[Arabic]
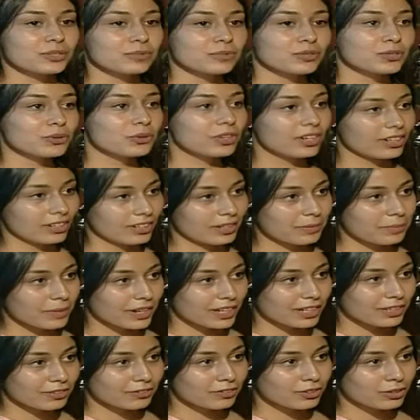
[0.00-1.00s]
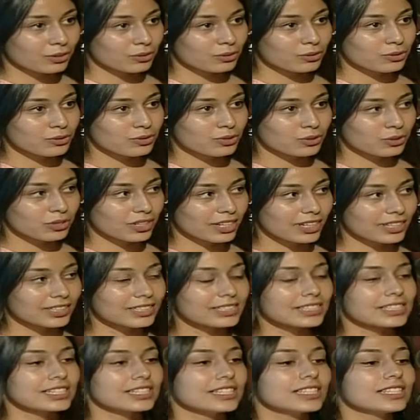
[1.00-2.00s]
بدي اقول الله يبارك فيكم شكرا
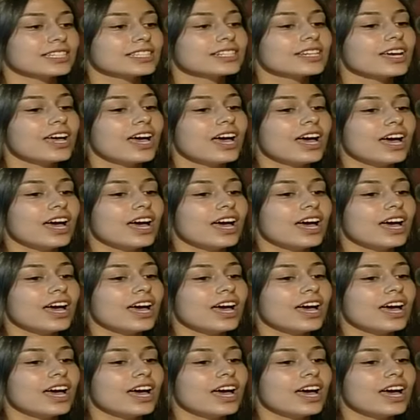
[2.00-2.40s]
كثير